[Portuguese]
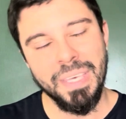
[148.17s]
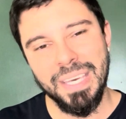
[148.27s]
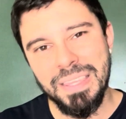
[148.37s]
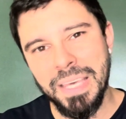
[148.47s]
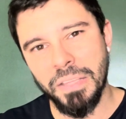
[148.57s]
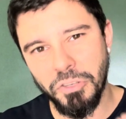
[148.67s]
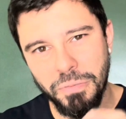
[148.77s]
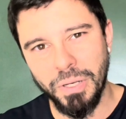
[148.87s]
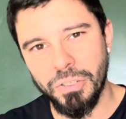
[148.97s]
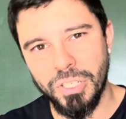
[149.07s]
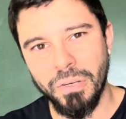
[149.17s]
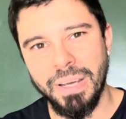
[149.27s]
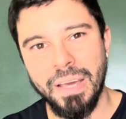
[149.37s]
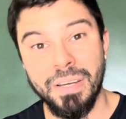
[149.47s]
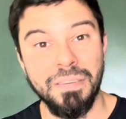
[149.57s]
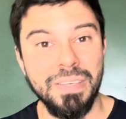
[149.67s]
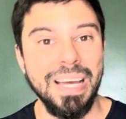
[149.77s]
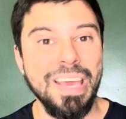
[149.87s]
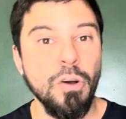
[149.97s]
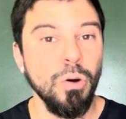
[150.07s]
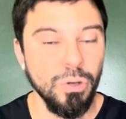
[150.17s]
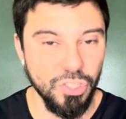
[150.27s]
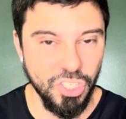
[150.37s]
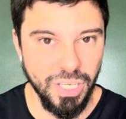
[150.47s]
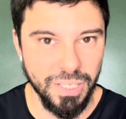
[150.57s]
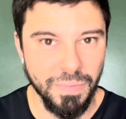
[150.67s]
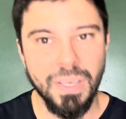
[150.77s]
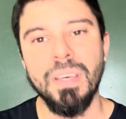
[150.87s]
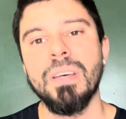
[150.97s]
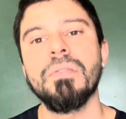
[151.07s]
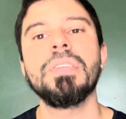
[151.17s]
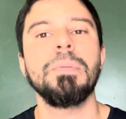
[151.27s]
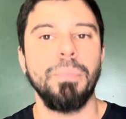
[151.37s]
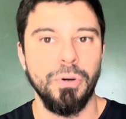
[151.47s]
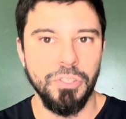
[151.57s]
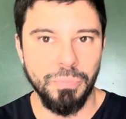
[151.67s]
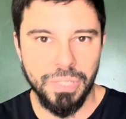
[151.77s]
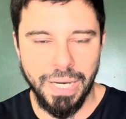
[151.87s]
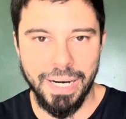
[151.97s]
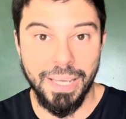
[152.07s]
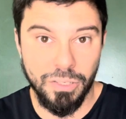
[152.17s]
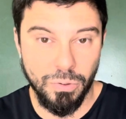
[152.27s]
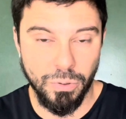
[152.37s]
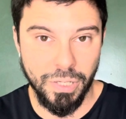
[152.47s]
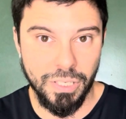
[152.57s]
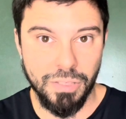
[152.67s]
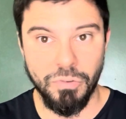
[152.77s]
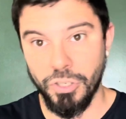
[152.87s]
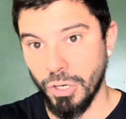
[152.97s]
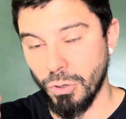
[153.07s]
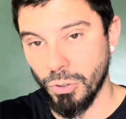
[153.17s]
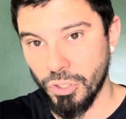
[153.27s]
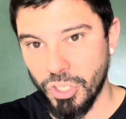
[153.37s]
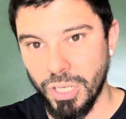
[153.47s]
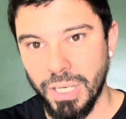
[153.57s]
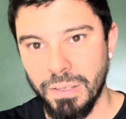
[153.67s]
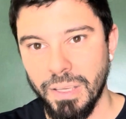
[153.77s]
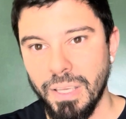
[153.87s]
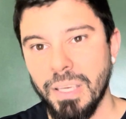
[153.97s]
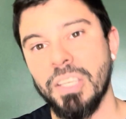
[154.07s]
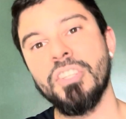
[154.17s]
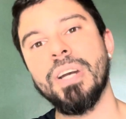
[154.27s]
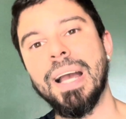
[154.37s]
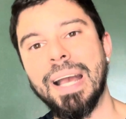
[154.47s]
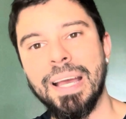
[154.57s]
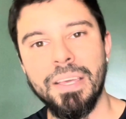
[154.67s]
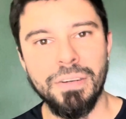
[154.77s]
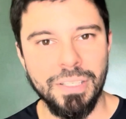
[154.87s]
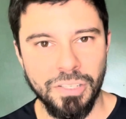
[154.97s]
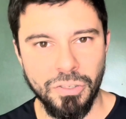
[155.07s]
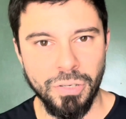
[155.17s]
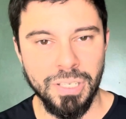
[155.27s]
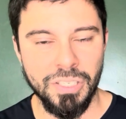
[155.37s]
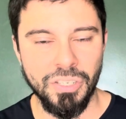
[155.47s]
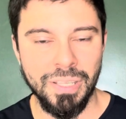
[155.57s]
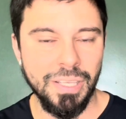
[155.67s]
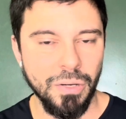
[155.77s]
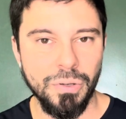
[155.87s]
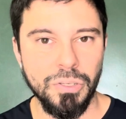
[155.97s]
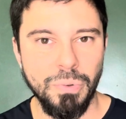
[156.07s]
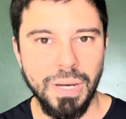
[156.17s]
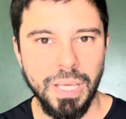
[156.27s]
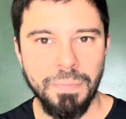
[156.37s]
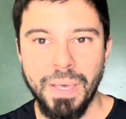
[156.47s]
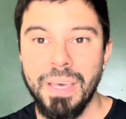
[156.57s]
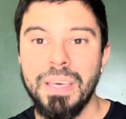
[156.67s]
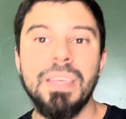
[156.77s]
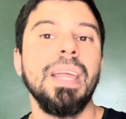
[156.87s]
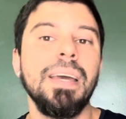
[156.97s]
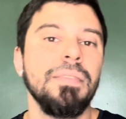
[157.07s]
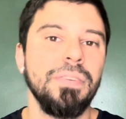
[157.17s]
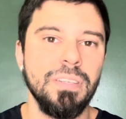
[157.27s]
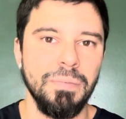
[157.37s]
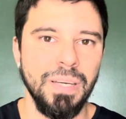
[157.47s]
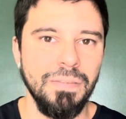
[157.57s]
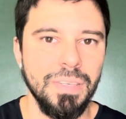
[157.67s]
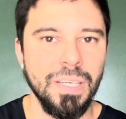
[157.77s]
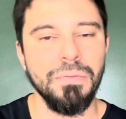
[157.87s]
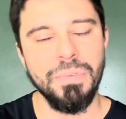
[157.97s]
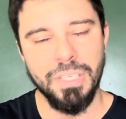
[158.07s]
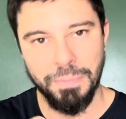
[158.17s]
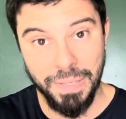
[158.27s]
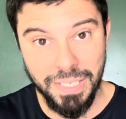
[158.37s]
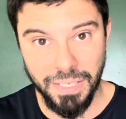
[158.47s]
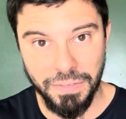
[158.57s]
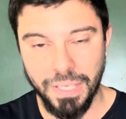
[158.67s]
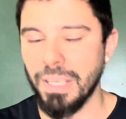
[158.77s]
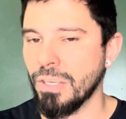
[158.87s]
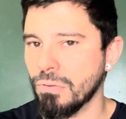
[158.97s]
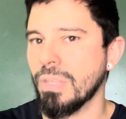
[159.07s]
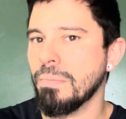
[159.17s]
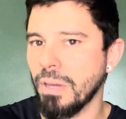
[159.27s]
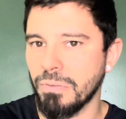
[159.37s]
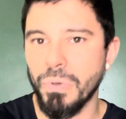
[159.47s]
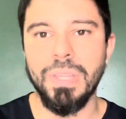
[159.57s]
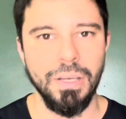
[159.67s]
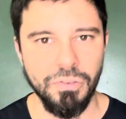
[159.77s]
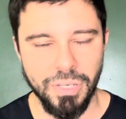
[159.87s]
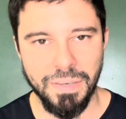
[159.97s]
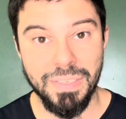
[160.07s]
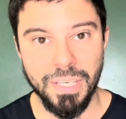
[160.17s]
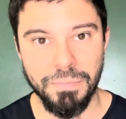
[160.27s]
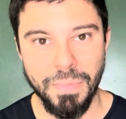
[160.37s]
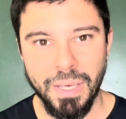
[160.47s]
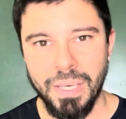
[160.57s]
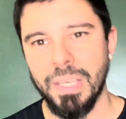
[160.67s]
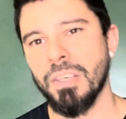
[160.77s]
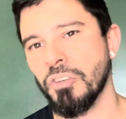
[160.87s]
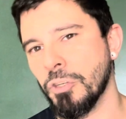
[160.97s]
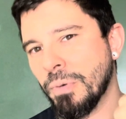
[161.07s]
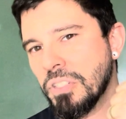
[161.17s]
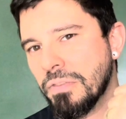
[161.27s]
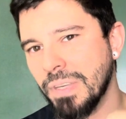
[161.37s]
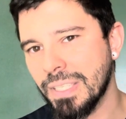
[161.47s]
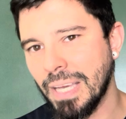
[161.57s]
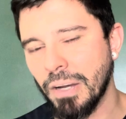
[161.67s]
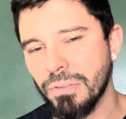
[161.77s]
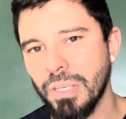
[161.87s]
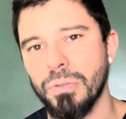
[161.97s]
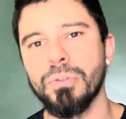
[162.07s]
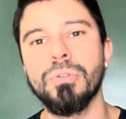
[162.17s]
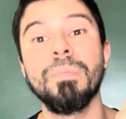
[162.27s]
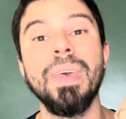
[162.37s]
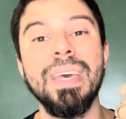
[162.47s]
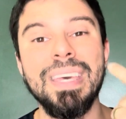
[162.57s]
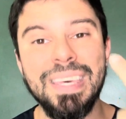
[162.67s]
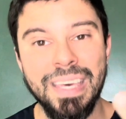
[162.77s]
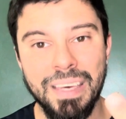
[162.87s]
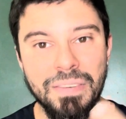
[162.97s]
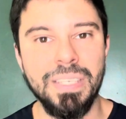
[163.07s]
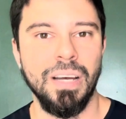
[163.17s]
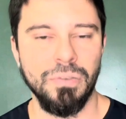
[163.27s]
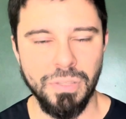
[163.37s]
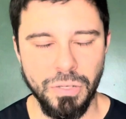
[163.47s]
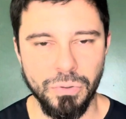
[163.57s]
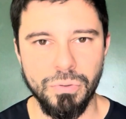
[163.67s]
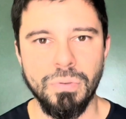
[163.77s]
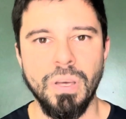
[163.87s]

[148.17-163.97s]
e dentro de biologia eu quero revisar ecologia, você pode buscar questões de ecologia que já caíram nas edições anteriores do Enem e daí fazer uma revisão específica. Isso também é um modelo de revisão. Então a gente pode fixar conteúdo e revisar conteúdo.